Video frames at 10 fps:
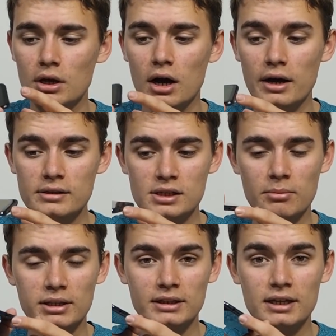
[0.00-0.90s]
Aynı
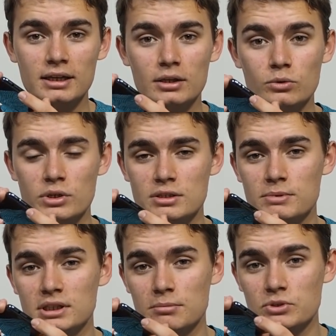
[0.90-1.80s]
zamanda
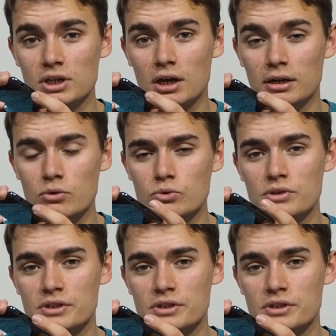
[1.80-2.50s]
USB tip C arayüzüne